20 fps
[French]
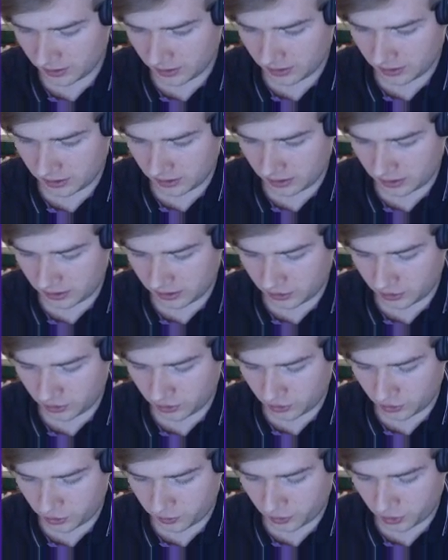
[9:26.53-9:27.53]
Et euh,
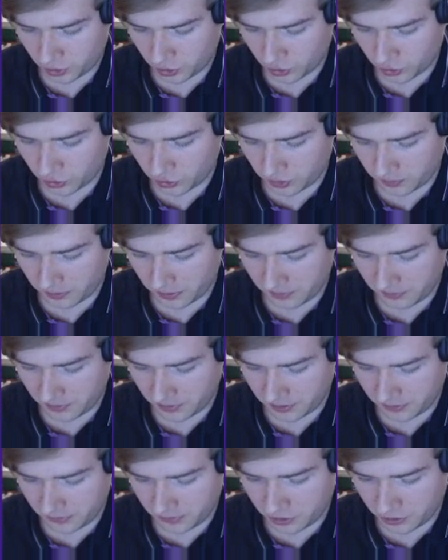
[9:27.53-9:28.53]
je pense que je vais pas me
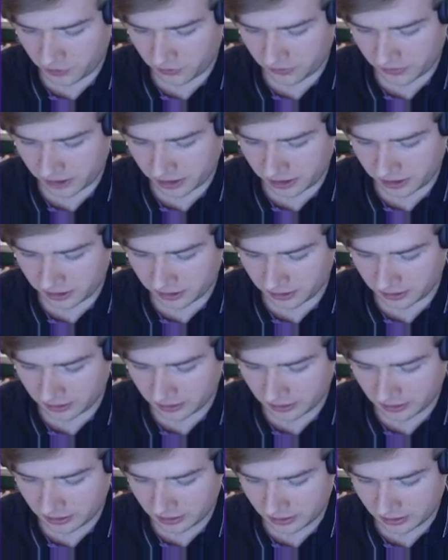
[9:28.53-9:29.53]
priver, je vais, euh,
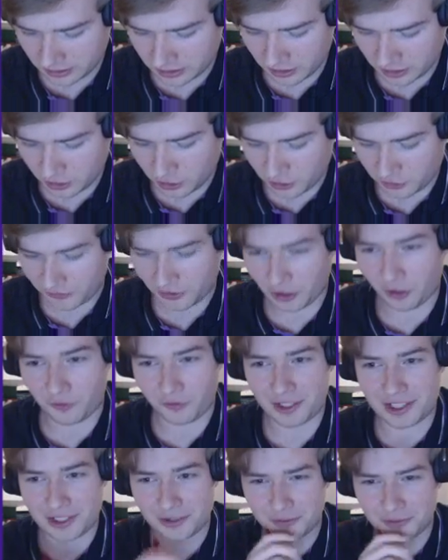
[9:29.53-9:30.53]
je vais
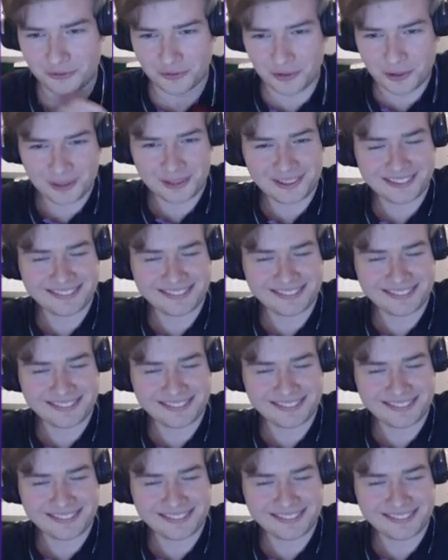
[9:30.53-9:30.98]
renvoyer le faux.